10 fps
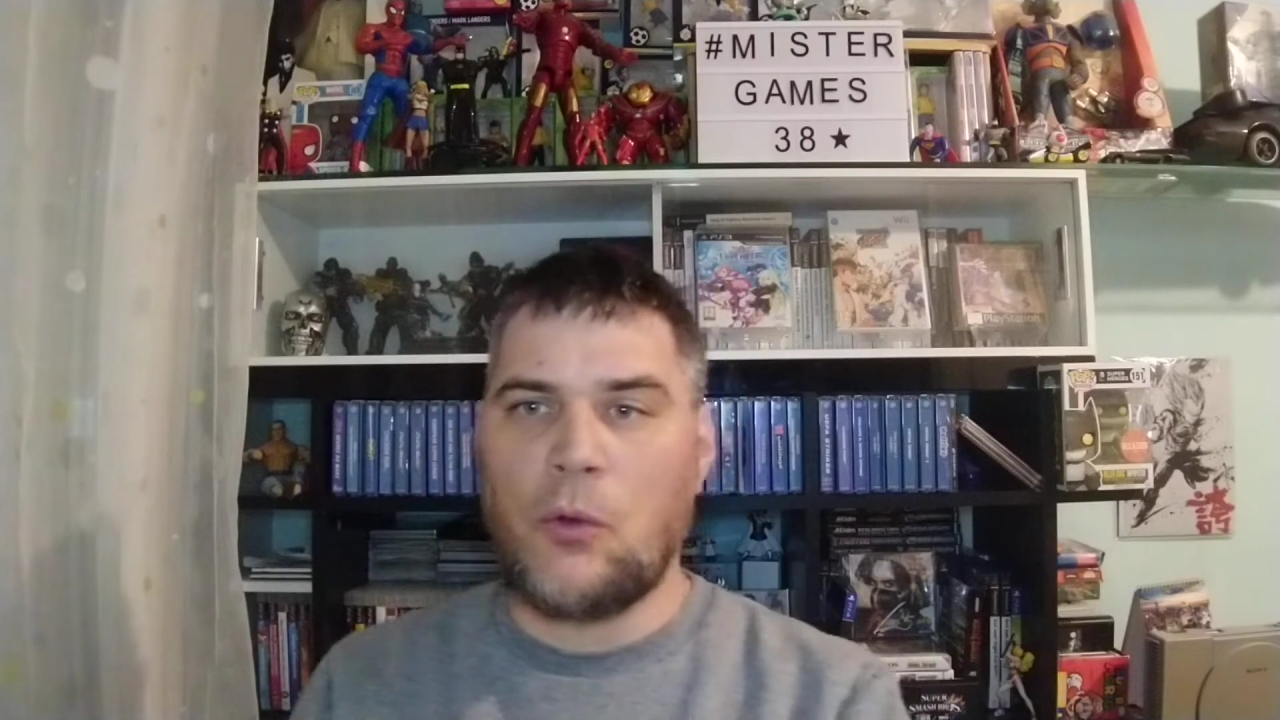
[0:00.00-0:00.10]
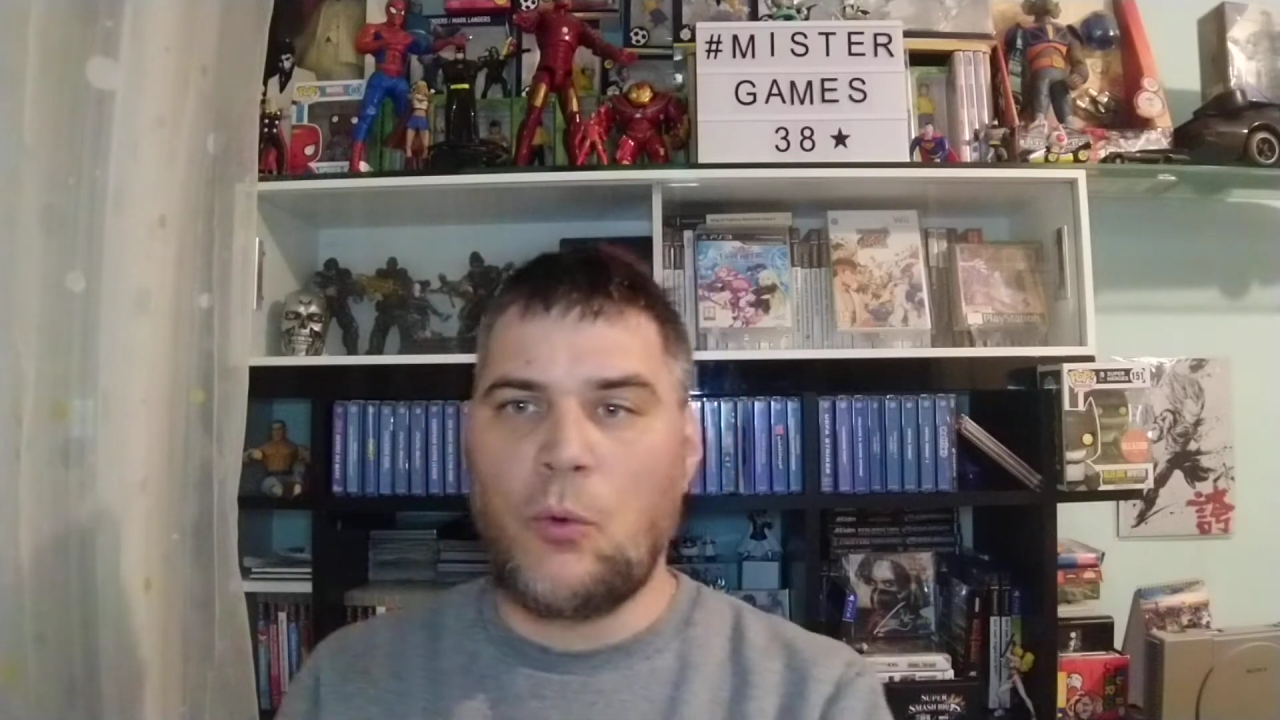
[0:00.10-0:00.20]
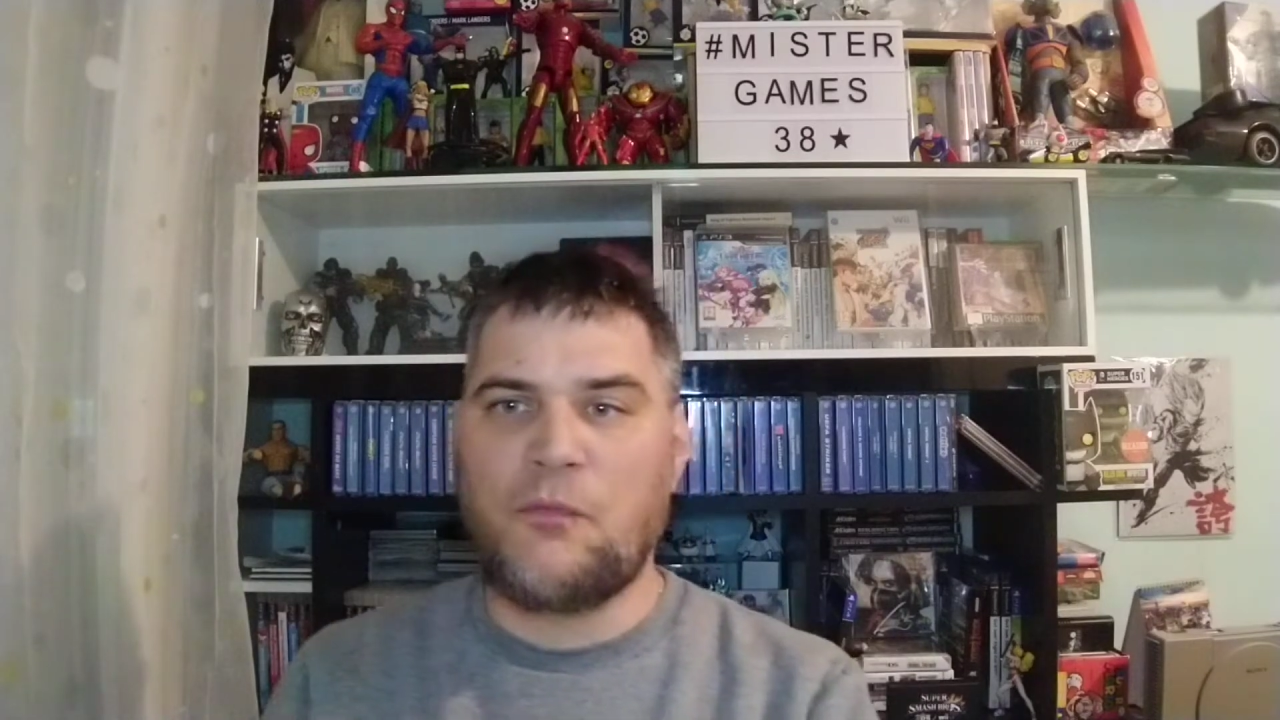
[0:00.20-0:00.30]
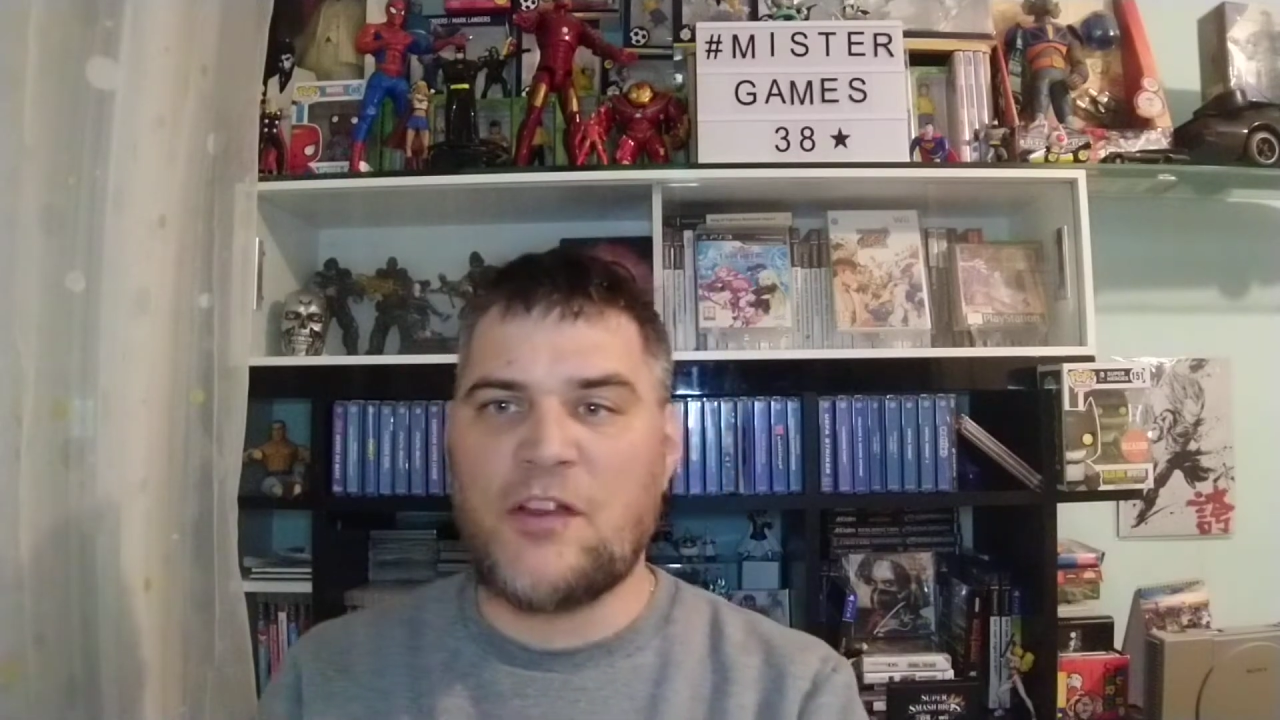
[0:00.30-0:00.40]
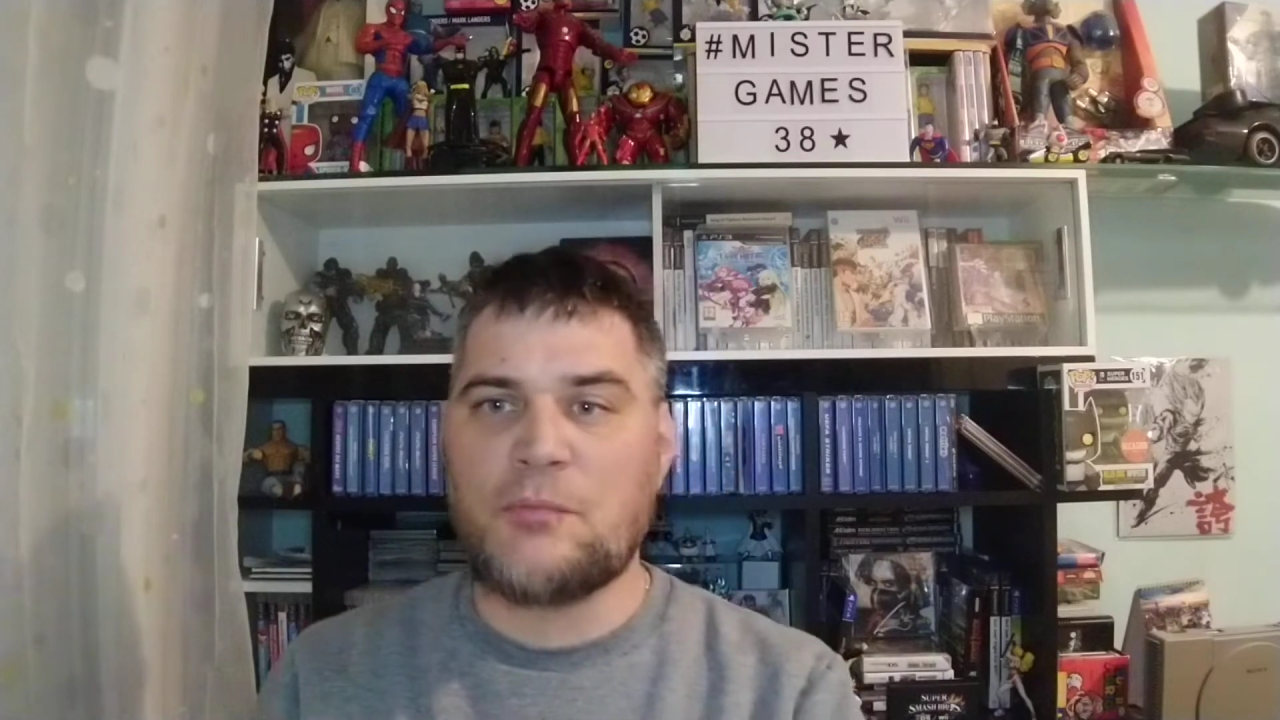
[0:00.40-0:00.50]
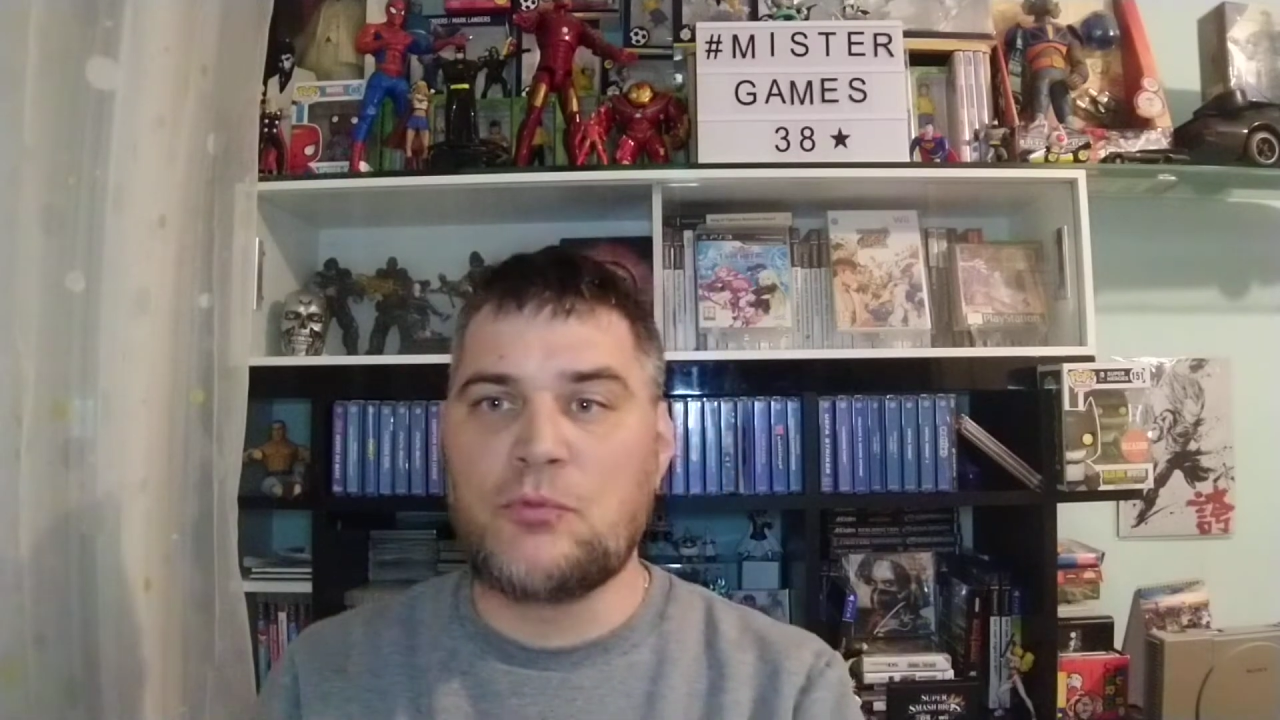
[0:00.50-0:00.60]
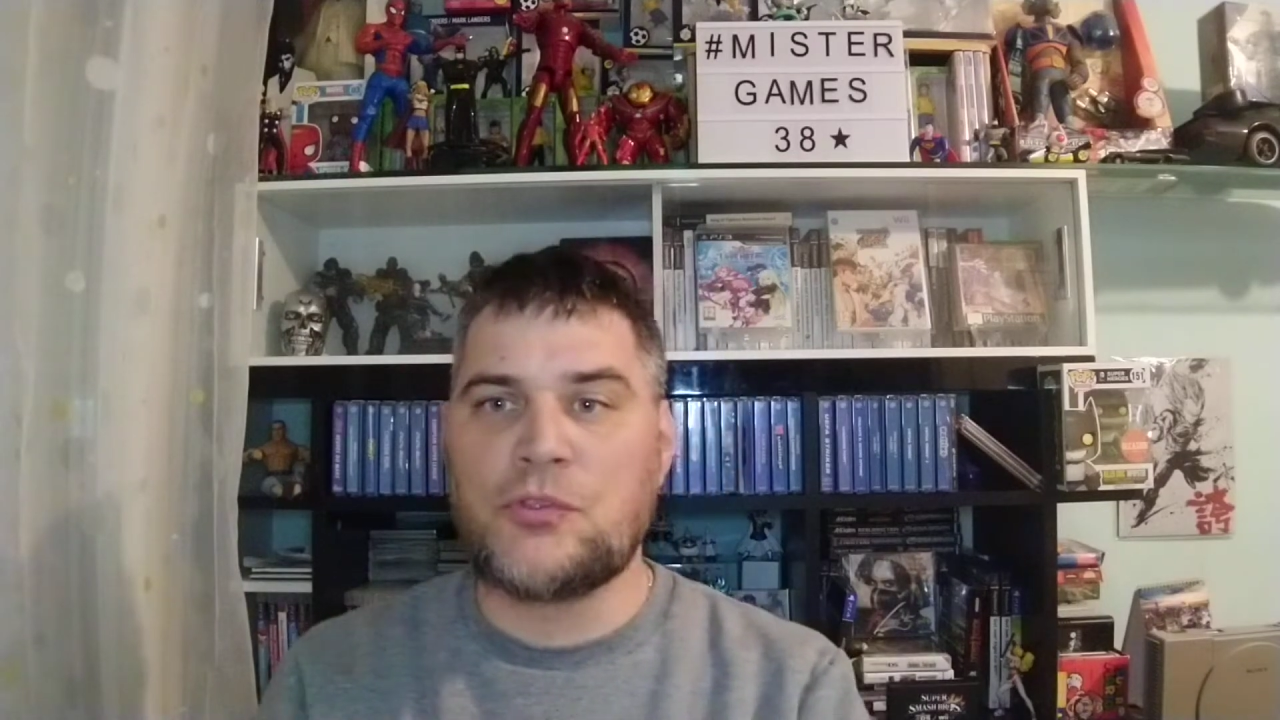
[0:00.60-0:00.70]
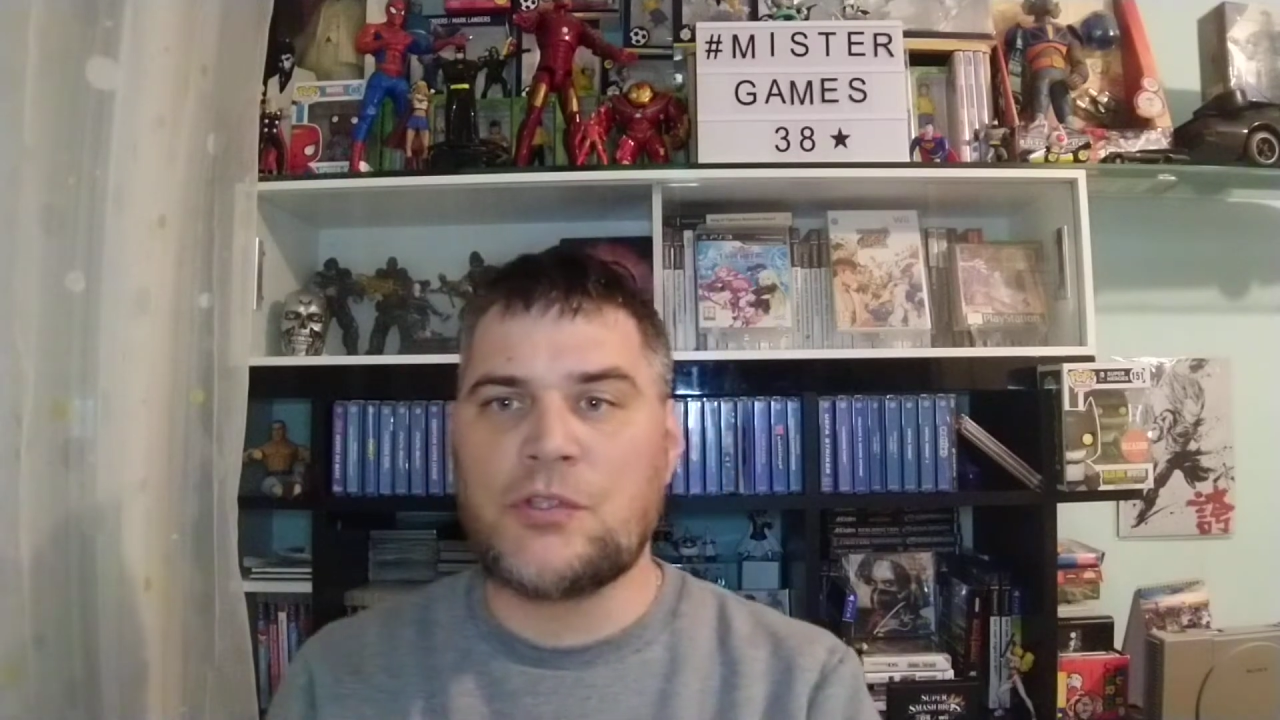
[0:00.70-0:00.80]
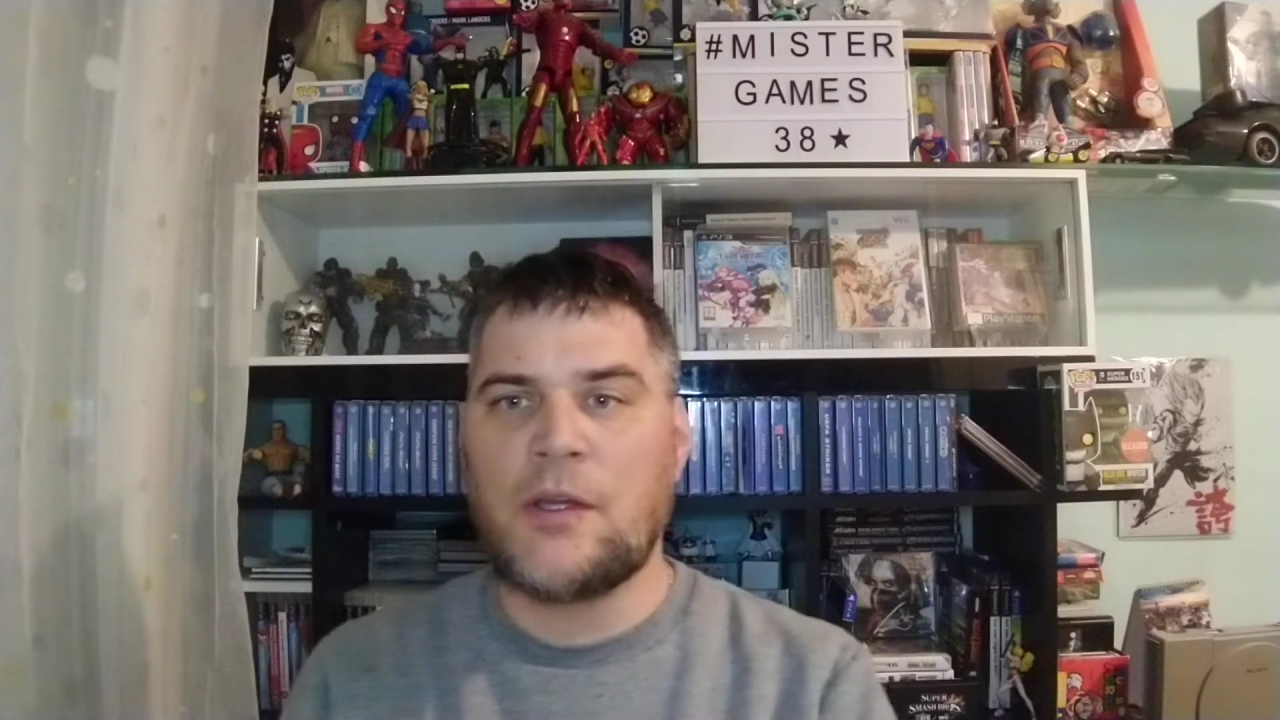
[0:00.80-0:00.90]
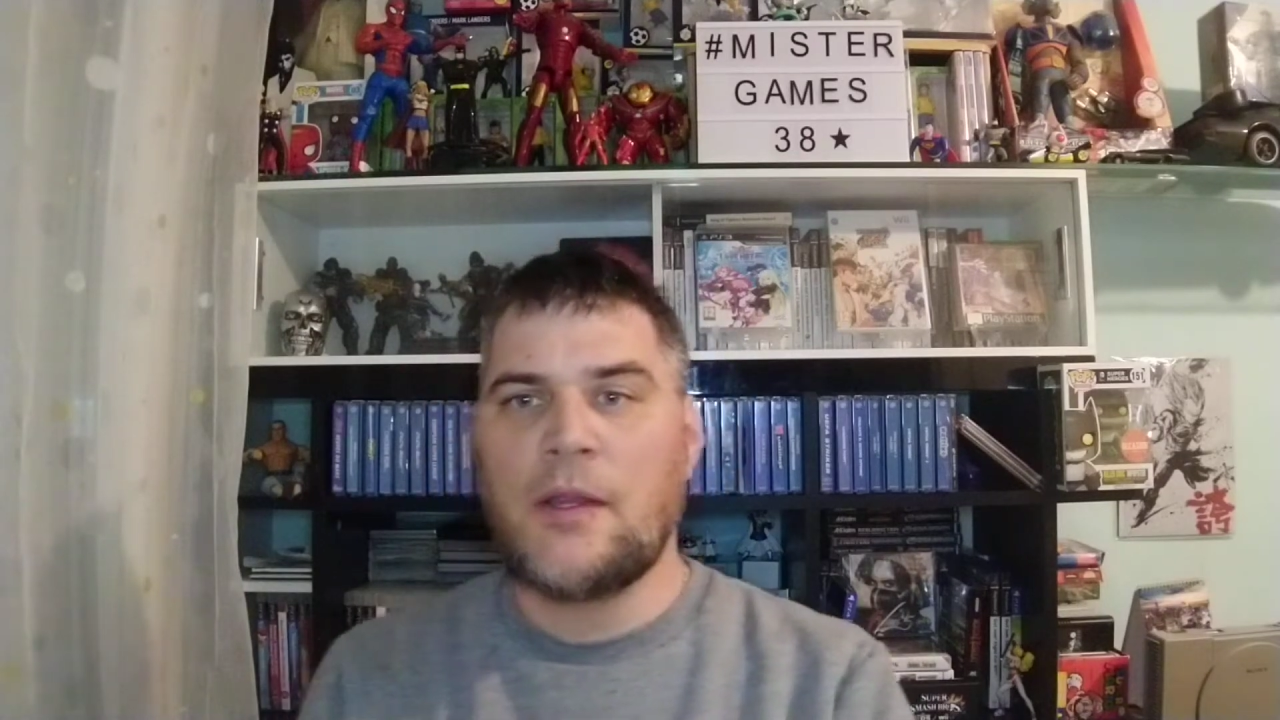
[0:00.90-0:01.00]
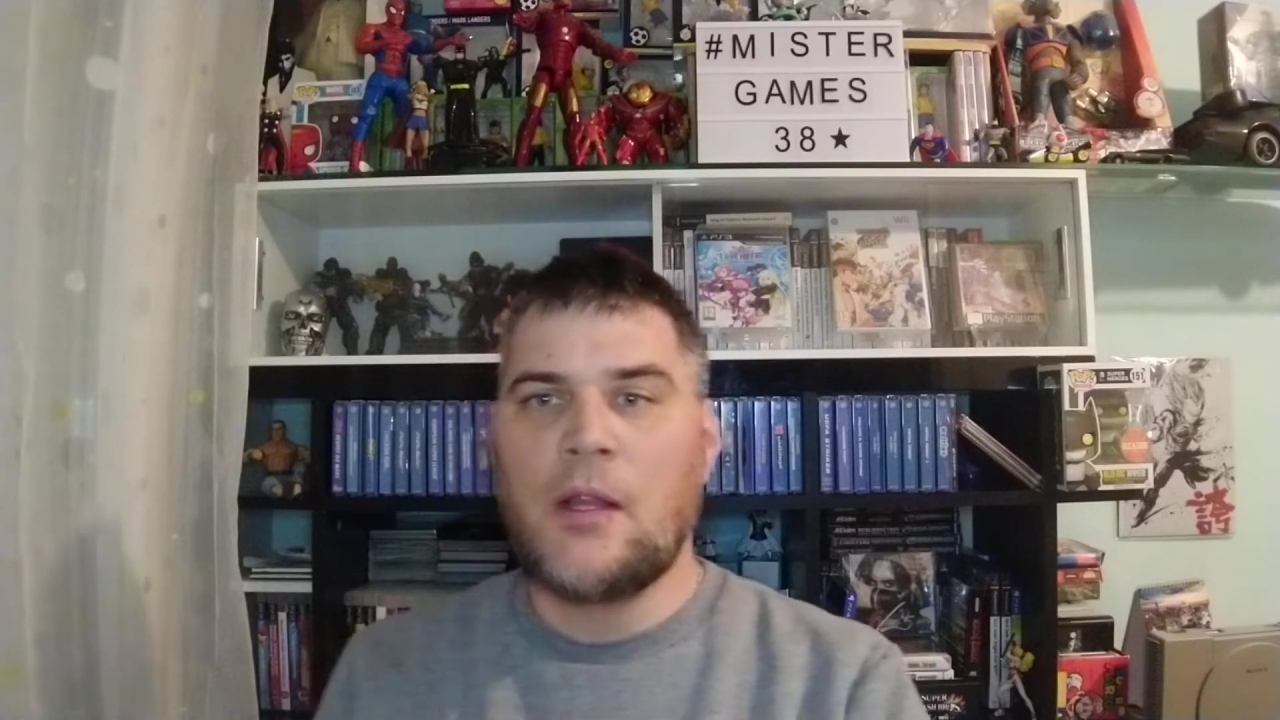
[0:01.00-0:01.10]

un groupe Facebook.